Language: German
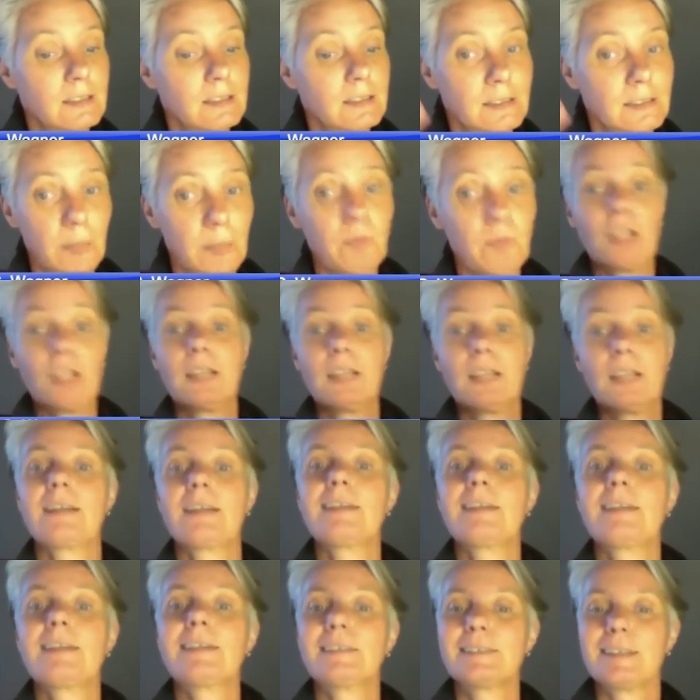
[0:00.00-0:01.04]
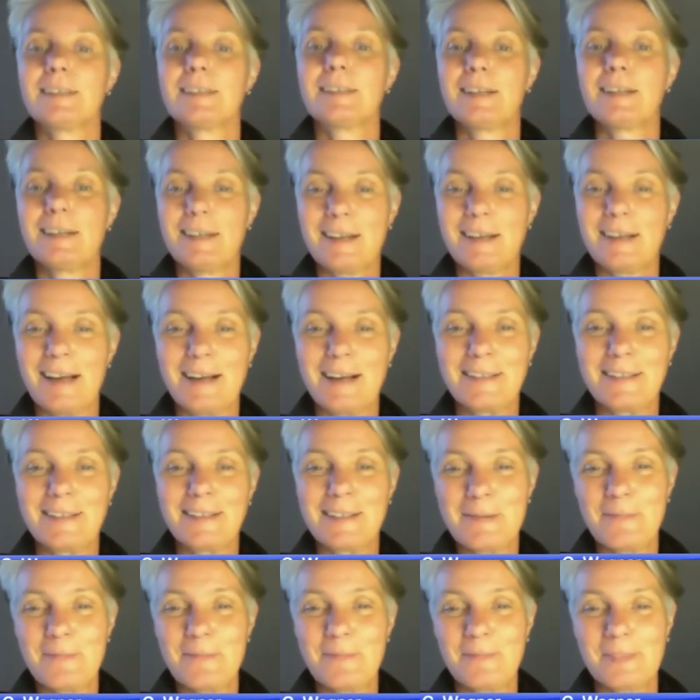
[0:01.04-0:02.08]
Selbstständigen, der
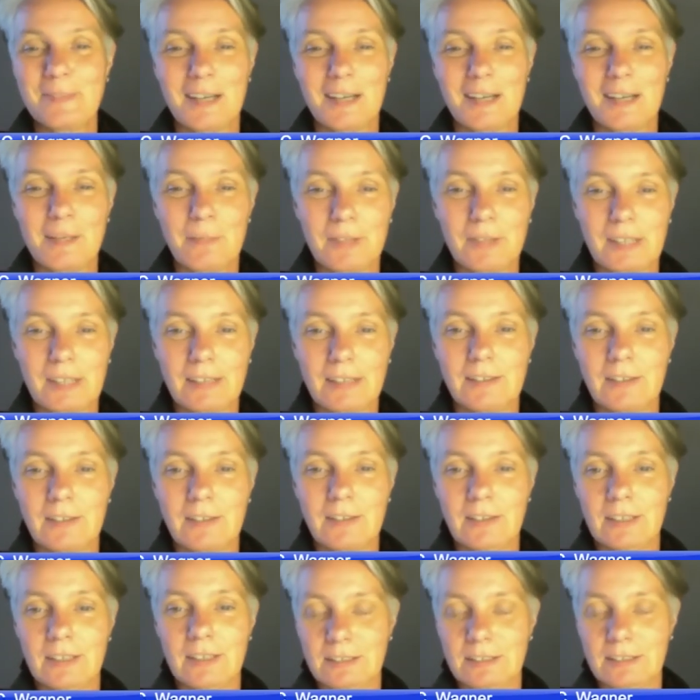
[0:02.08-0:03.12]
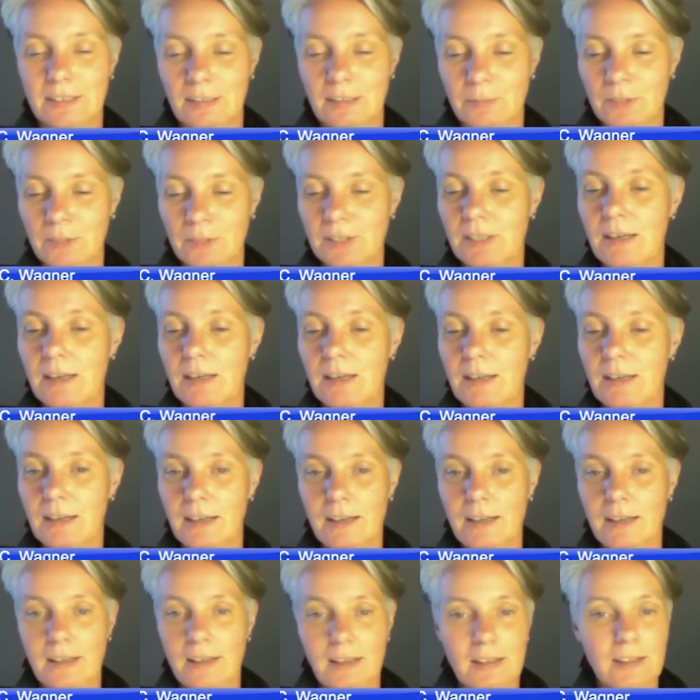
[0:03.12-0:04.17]
agil seine Projekte organisieren muss.
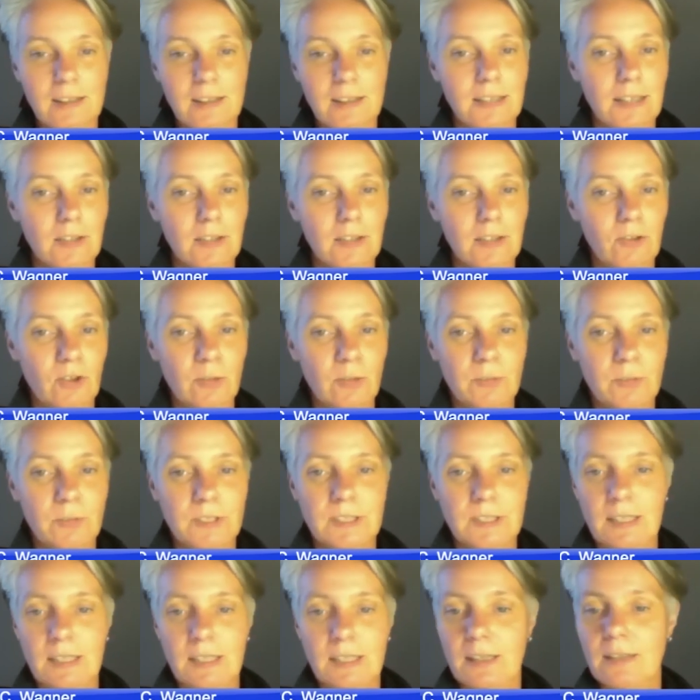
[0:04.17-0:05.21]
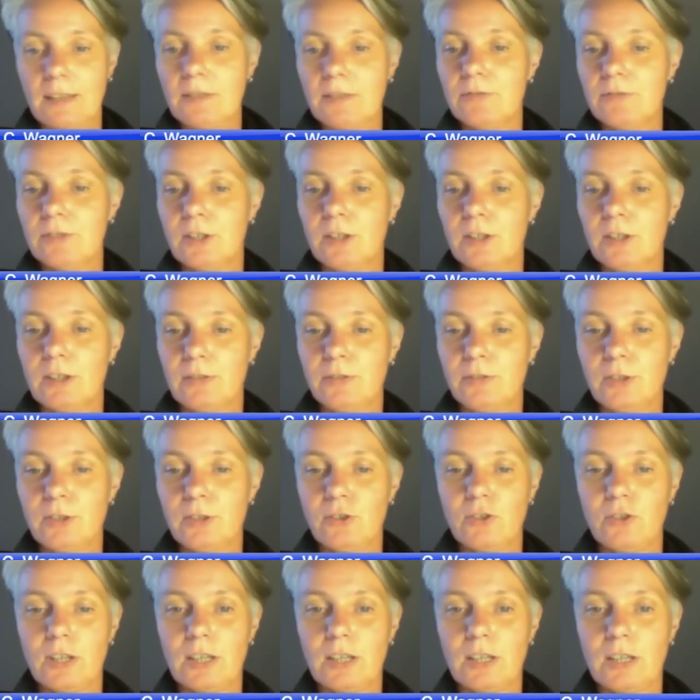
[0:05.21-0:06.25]
Dankeschön bis hierher für eure
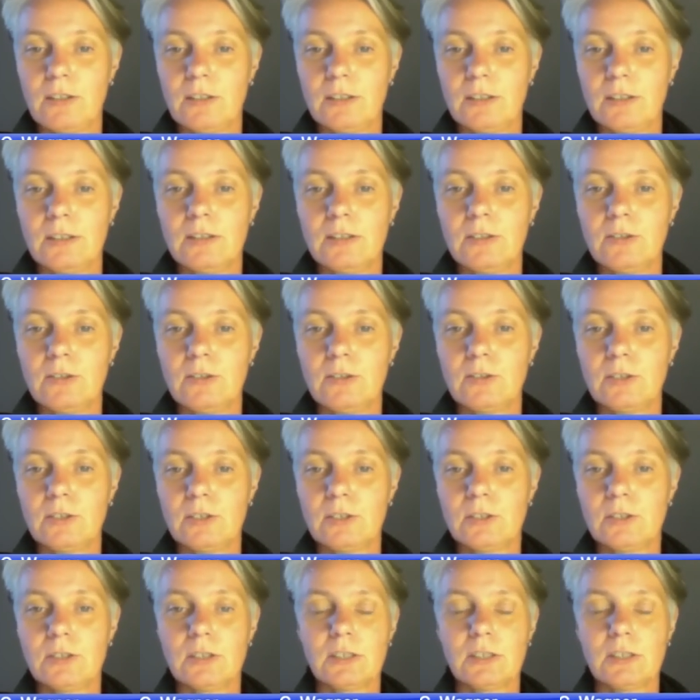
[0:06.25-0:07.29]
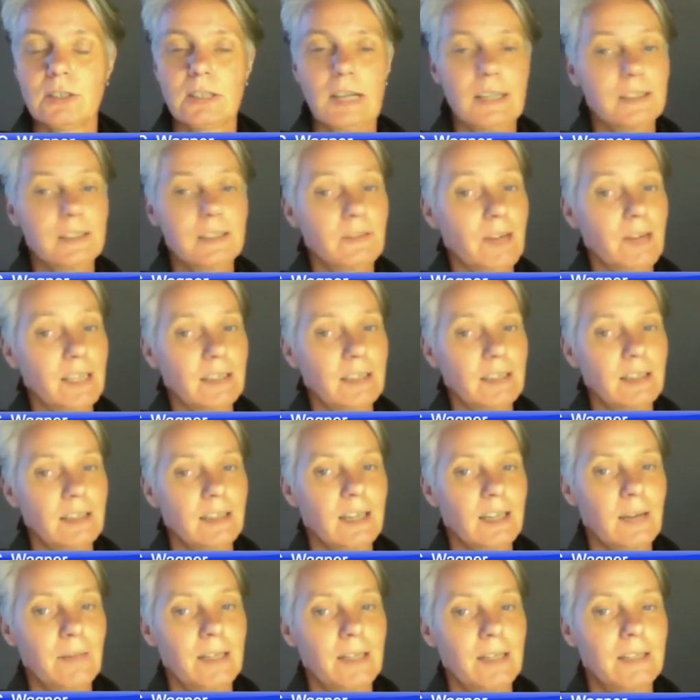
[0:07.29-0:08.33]
Vorstellung und äh, alles weitere
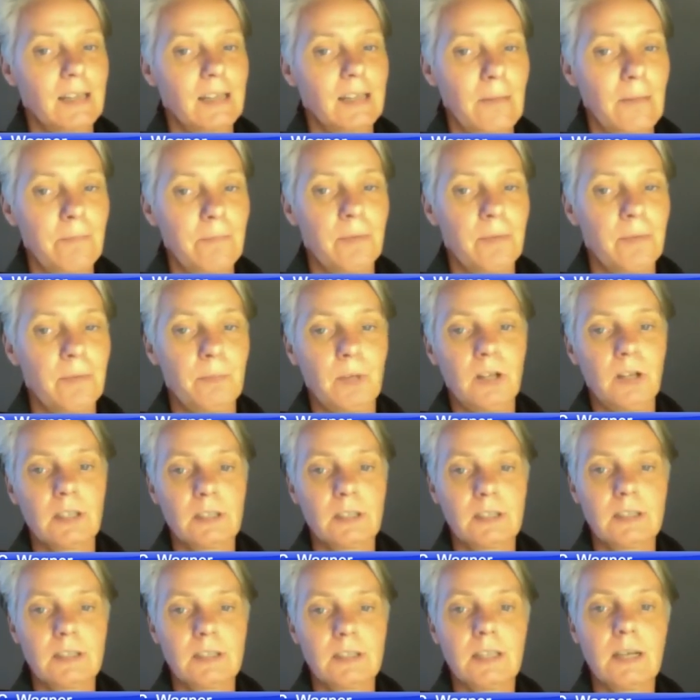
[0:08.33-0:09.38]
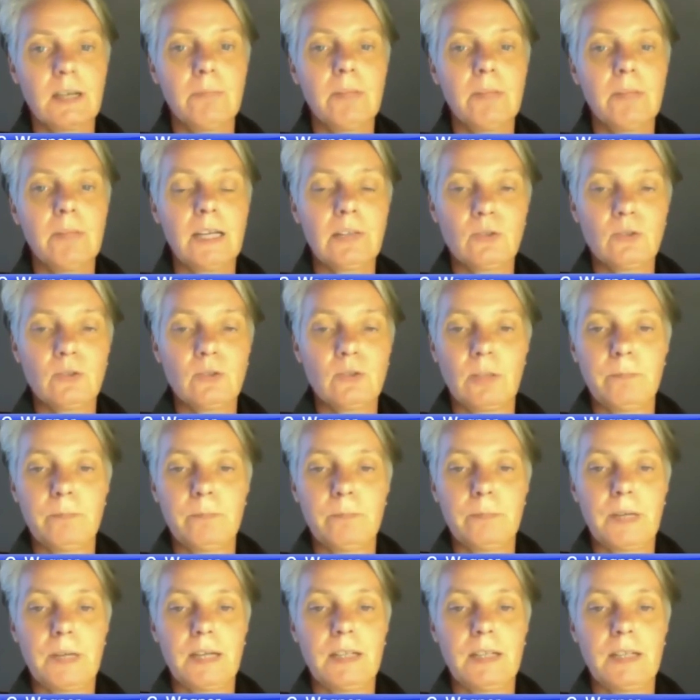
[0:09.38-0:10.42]
kann man ab morgen im Edu-Shop
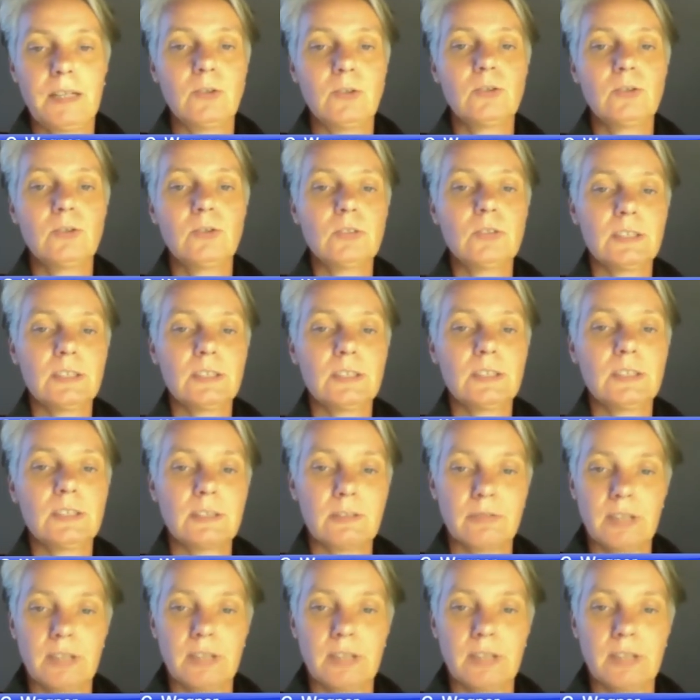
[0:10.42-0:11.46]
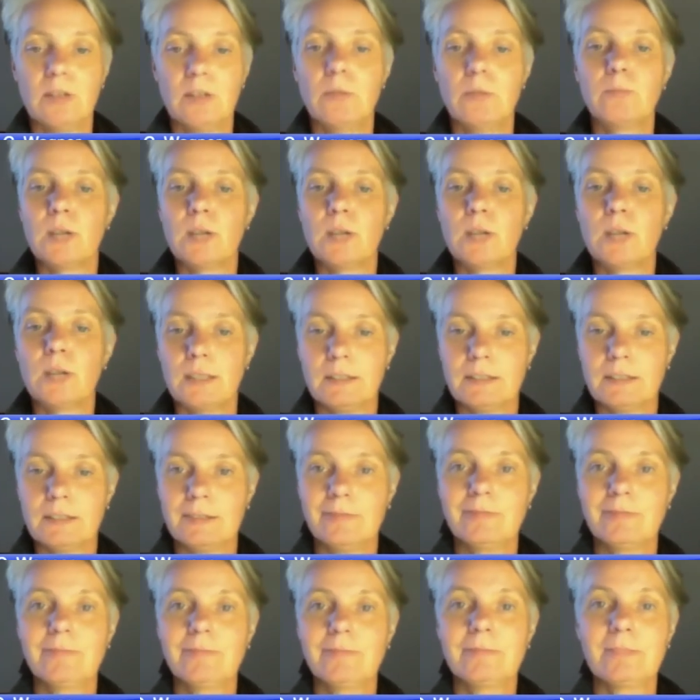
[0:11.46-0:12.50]
bei UnUni buchen.
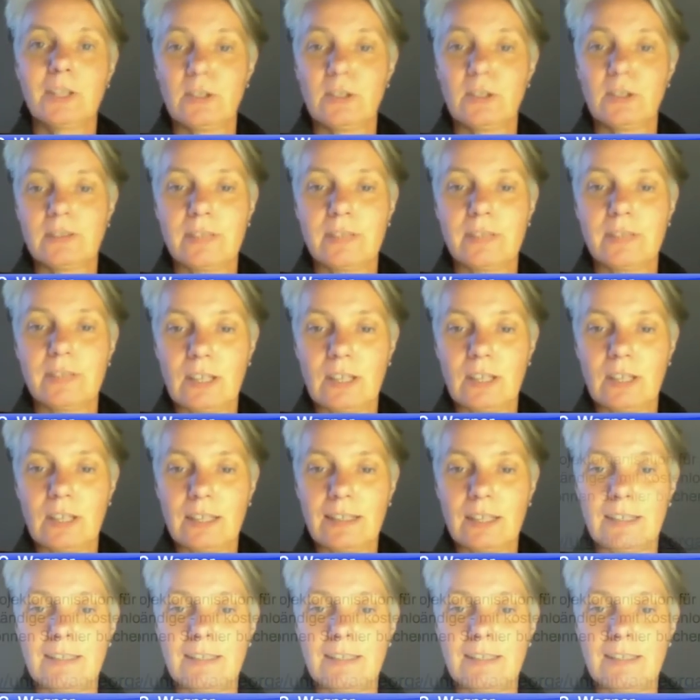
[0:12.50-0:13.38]
Kostenpflichtig.